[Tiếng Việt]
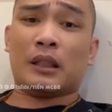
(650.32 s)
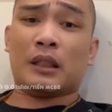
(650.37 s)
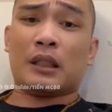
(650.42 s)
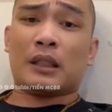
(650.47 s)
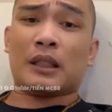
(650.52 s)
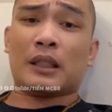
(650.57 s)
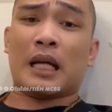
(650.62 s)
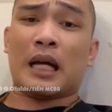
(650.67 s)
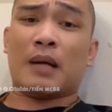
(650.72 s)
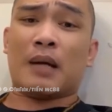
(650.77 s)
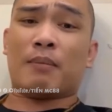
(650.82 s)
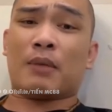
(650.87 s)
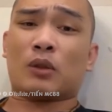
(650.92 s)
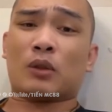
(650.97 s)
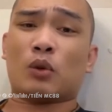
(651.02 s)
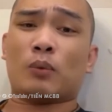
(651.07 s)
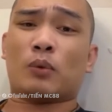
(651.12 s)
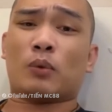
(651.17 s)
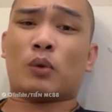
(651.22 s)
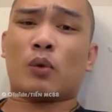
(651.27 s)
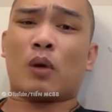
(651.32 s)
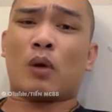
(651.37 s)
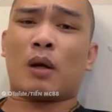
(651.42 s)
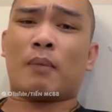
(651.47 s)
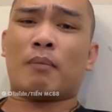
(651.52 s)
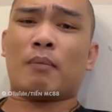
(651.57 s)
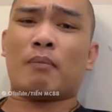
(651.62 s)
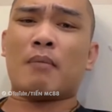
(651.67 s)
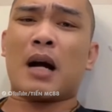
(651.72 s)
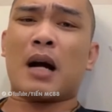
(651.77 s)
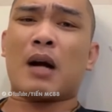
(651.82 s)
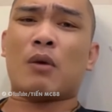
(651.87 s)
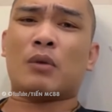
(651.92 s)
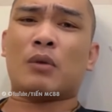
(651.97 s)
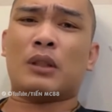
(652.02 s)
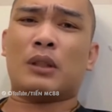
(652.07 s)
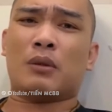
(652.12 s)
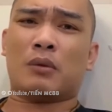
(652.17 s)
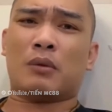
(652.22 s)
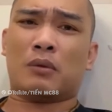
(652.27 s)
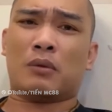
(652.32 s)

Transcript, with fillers: để mà giúp cho bao nhiêu